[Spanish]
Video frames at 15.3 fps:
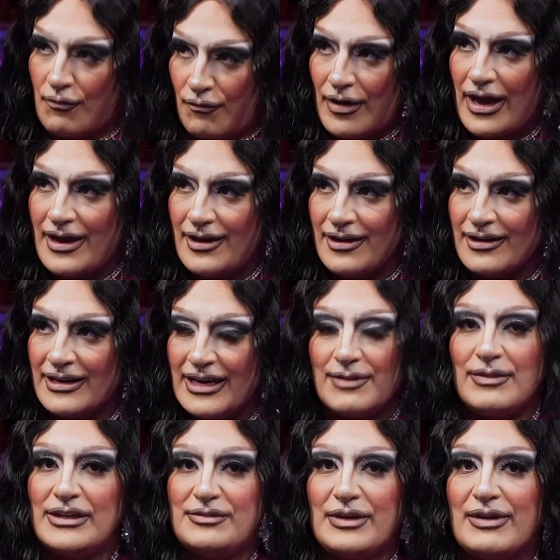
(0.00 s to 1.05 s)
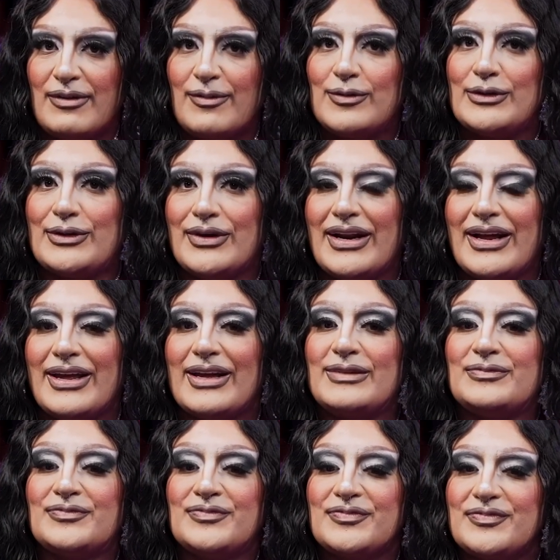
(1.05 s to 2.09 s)
Faye. Me inspiraba mucho en ella
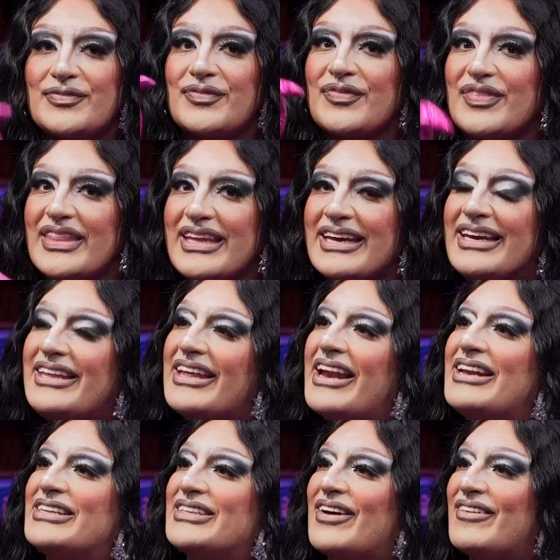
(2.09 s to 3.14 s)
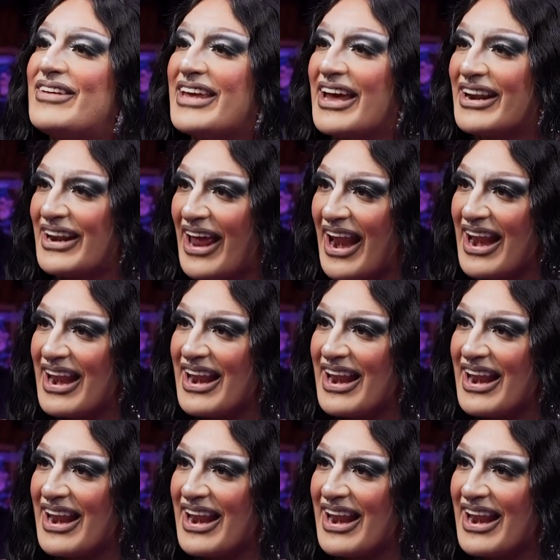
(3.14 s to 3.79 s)
y de Alicia Villarreal.